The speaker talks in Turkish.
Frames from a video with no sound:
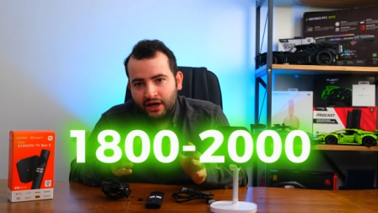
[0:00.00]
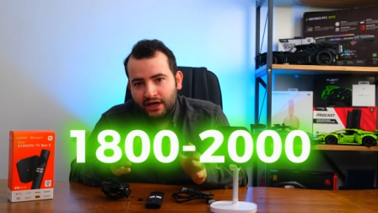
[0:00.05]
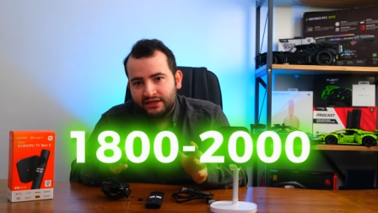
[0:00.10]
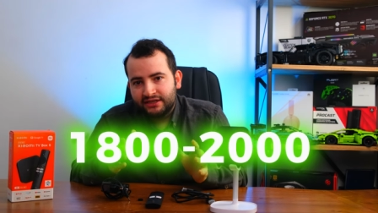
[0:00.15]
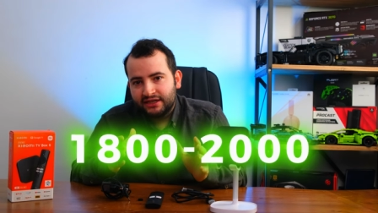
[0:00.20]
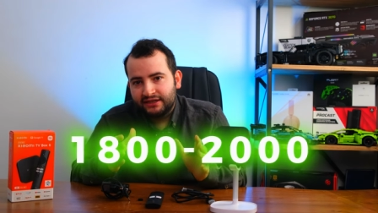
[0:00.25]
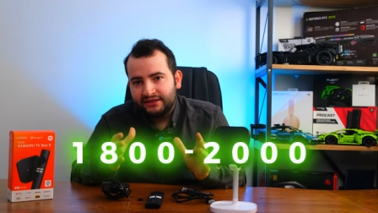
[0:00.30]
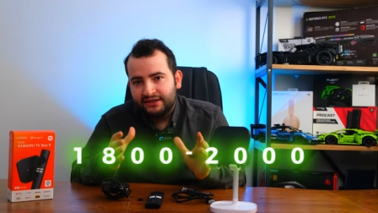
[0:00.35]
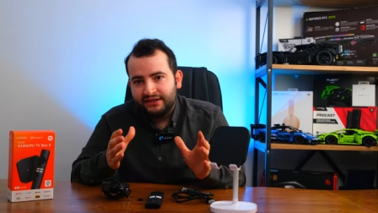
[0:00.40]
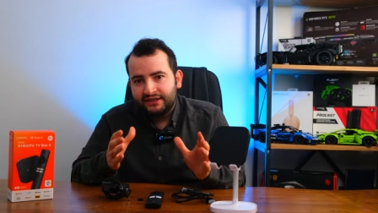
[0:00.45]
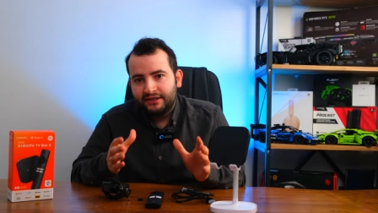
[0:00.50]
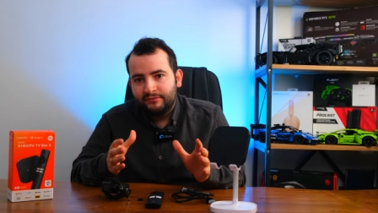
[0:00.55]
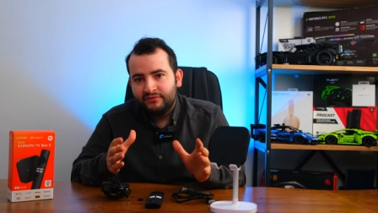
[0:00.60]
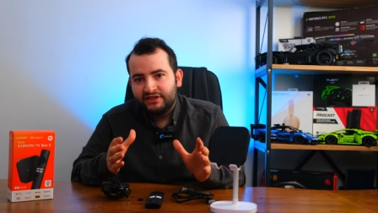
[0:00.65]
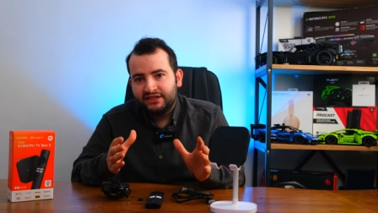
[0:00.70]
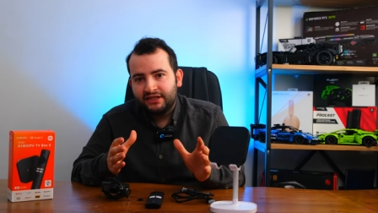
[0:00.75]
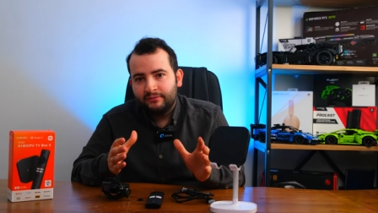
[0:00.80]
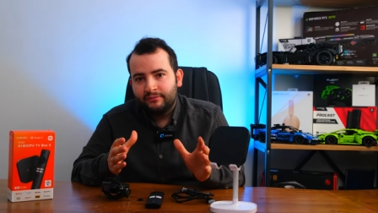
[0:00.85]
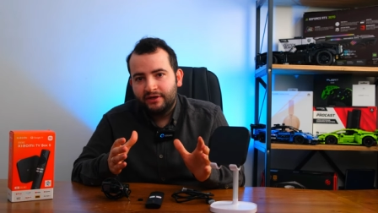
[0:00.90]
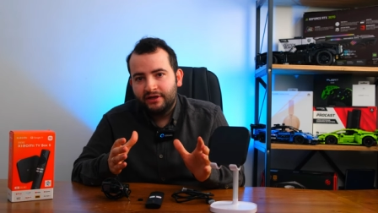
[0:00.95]
Ancak
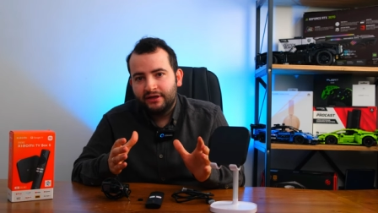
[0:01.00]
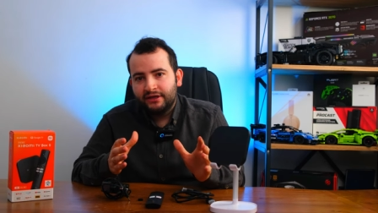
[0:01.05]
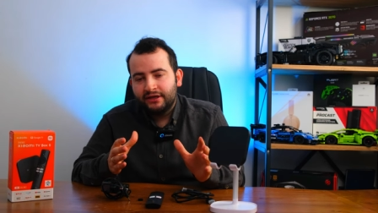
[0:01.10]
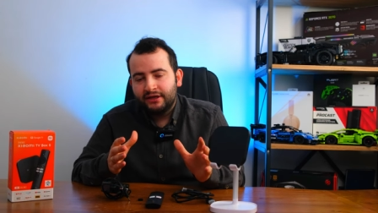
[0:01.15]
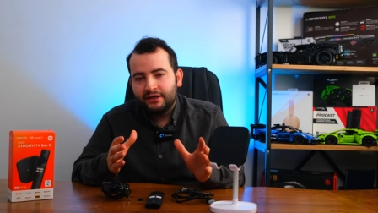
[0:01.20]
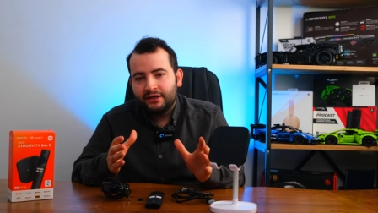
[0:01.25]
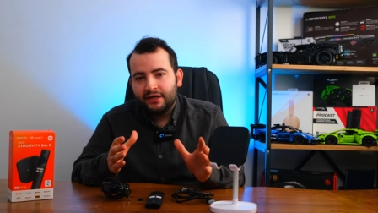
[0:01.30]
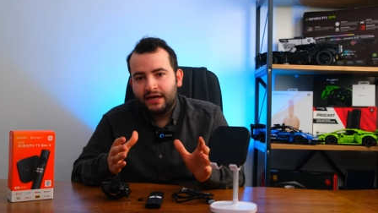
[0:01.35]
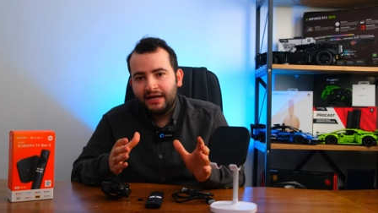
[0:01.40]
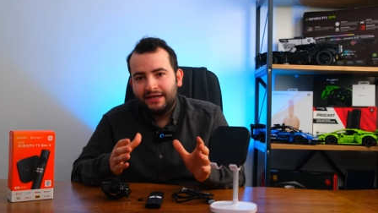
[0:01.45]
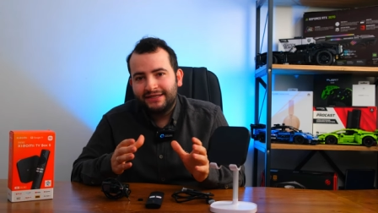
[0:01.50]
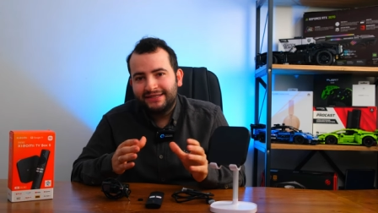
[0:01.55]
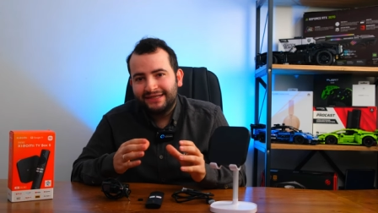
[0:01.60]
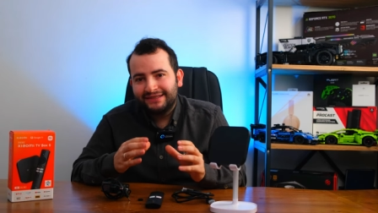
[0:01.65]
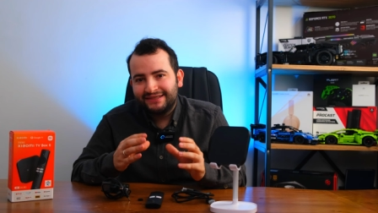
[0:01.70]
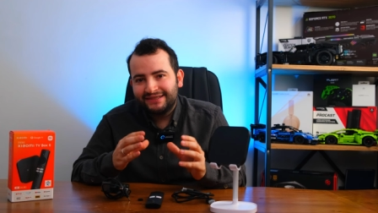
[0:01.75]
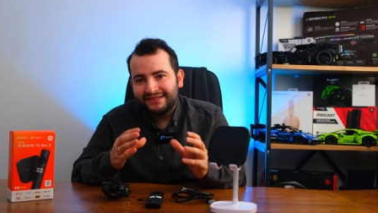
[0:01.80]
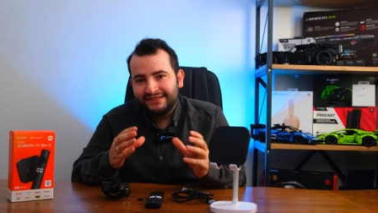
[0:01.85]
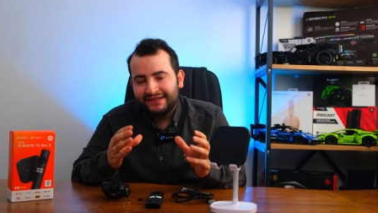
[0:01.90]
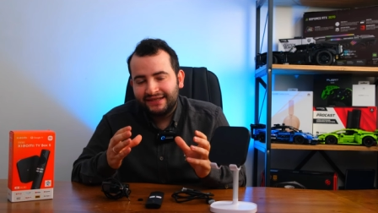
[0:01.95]
dediğimiz gibi e, yani
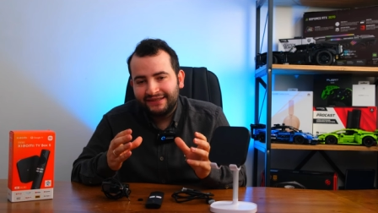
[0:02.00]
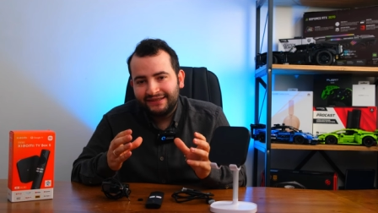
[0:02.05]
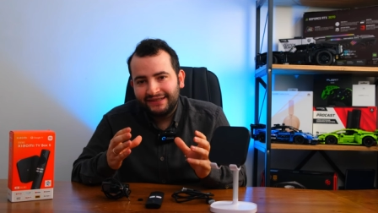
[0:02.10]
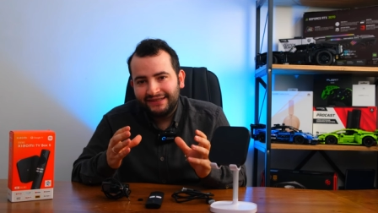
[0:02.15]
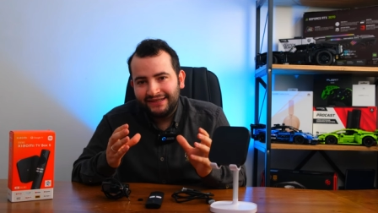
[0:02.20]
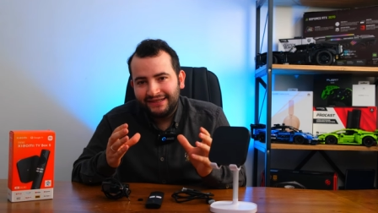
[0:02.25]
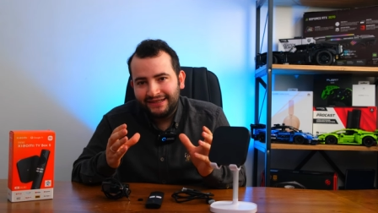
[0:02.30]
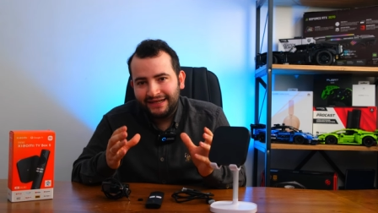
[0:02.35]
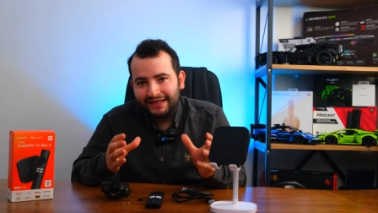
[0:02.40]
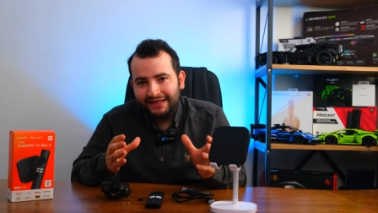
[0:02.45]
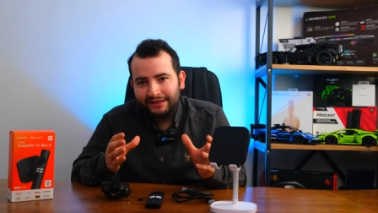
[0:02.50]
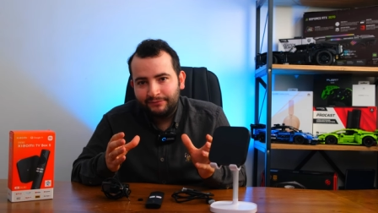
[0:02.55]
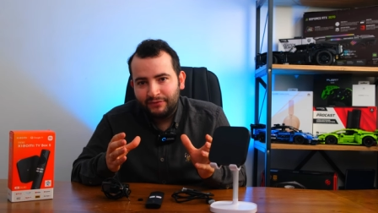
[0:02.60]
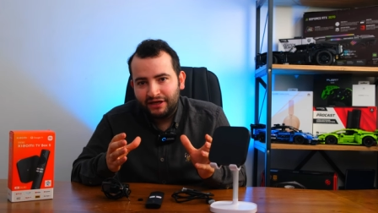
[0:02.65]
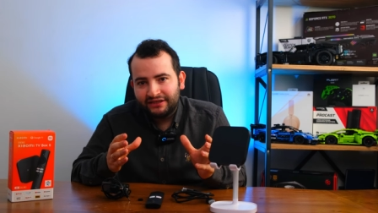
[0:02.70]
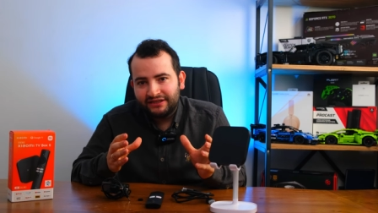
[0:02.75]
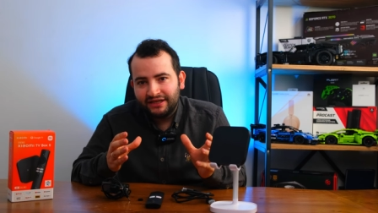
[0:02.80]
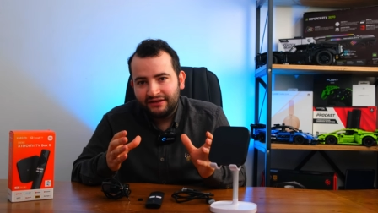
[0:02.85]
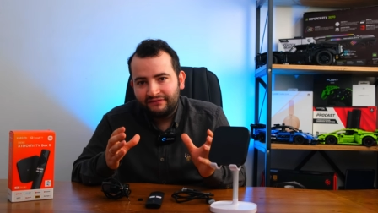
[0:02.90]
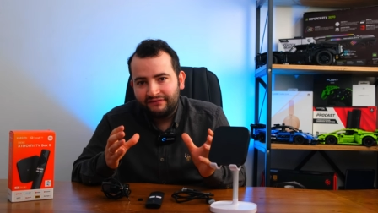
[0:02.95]
satıcılara da dikkat dikkat
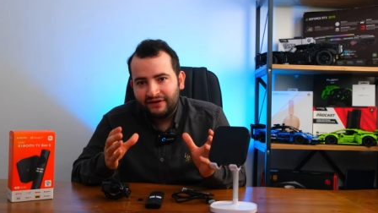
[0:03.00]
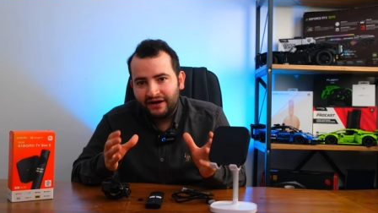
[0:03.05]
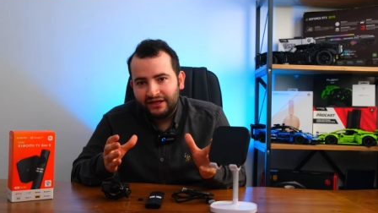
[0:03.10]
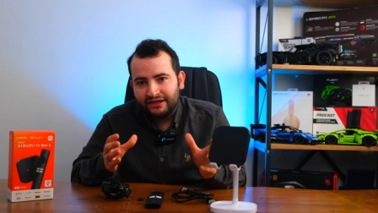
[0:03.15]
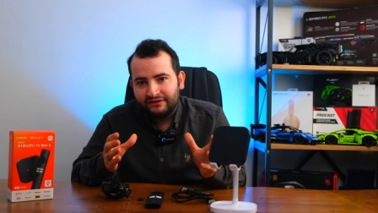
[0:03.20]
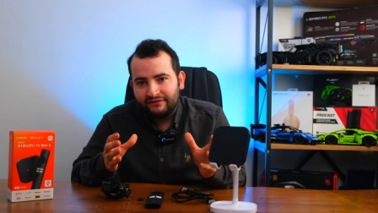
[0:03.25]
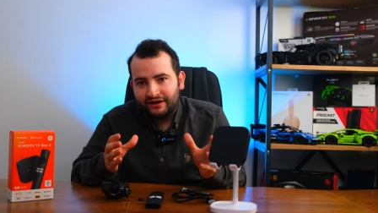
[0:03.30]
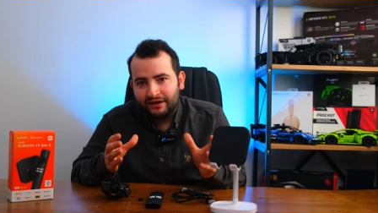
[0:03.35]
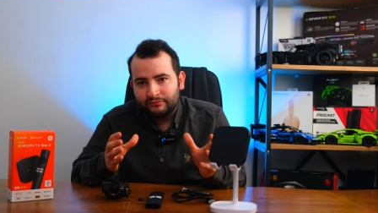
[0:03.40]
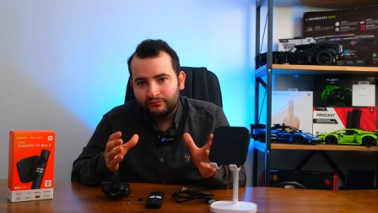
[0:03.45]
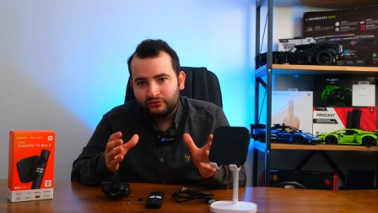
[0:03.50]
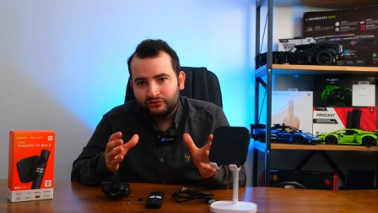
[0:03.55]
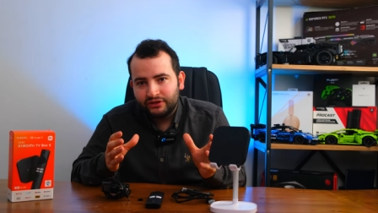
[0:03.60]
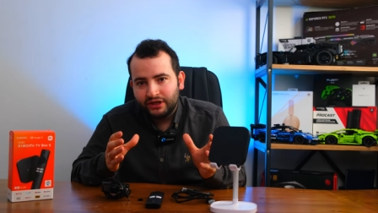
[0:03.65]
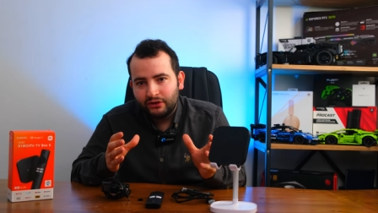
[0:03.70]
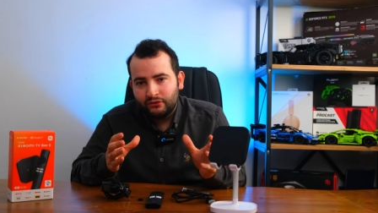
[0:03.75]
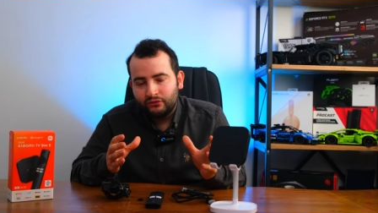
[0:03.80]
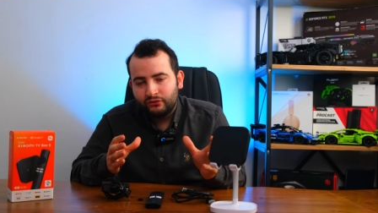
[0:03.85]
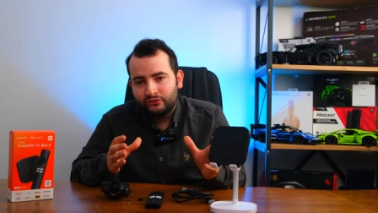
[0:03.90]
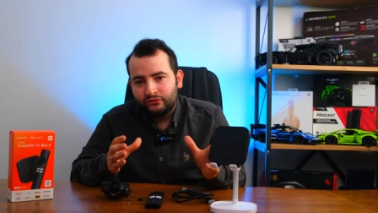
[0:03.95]
etmekte fayda var
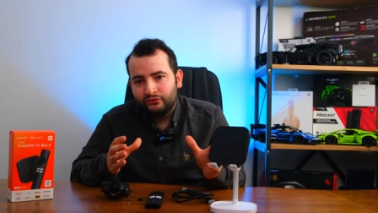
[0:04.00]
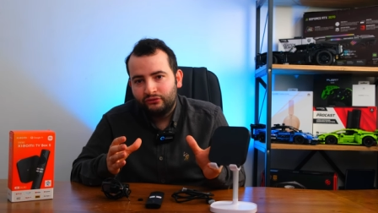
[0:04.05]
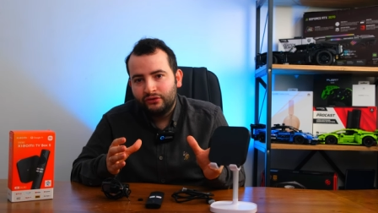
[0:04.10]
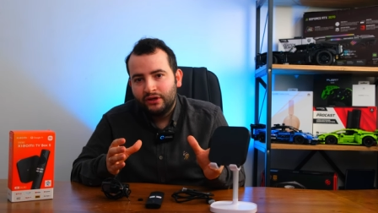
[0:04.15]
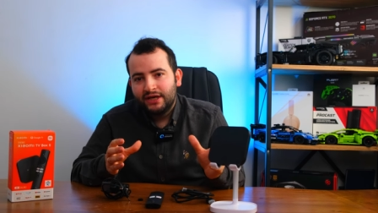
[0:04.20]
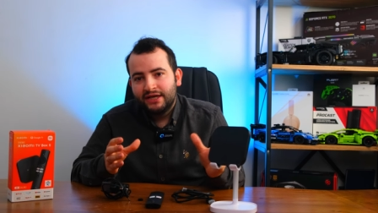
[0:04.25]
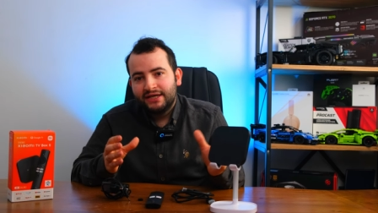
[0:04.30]
burada. Ürünün